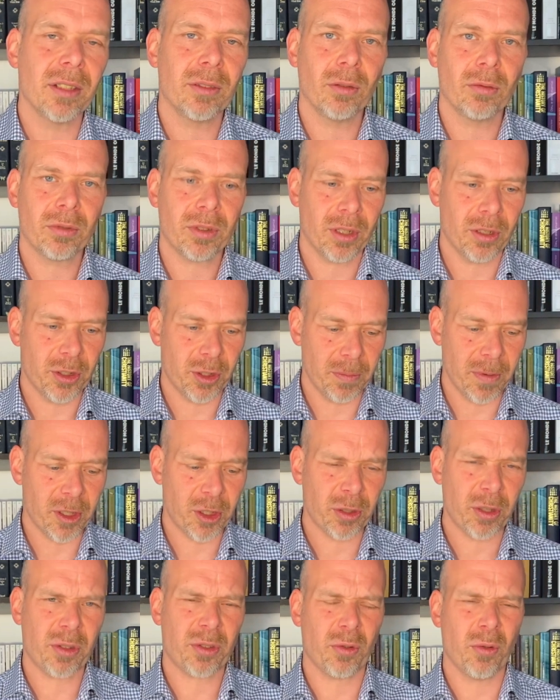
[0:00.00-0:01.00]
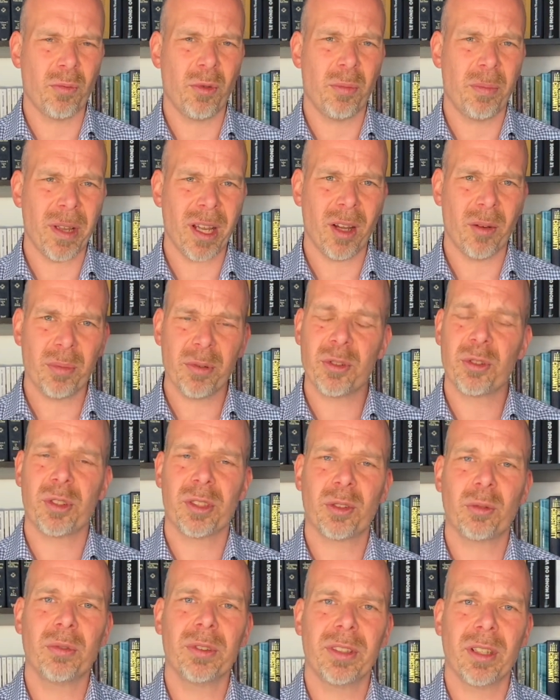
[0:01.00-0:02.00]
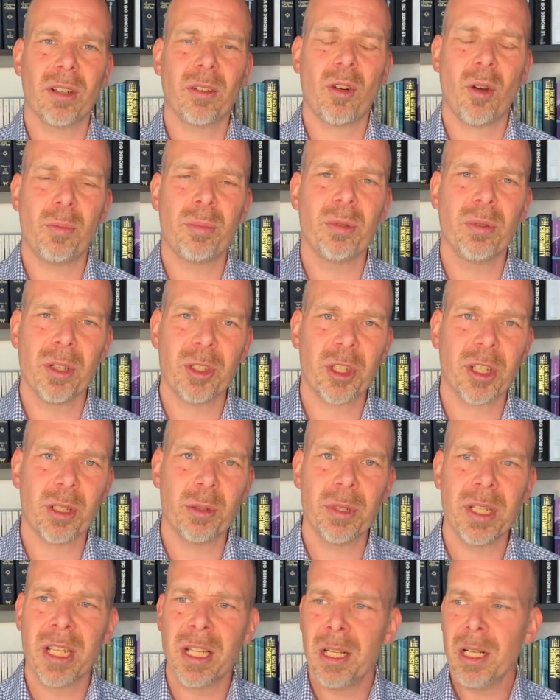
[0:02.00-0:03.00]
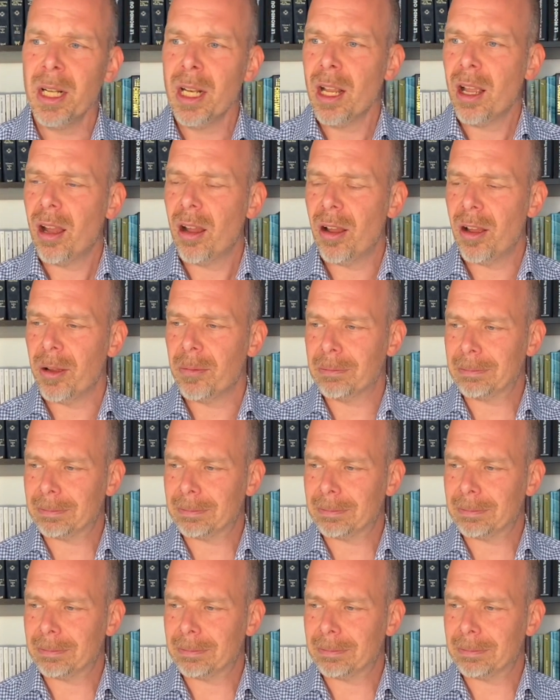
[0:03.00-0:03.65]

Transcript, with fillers: donc euh, j'imagine que son beau-père, en plus, j'ai trop était encore plus âgé que lui. Euh,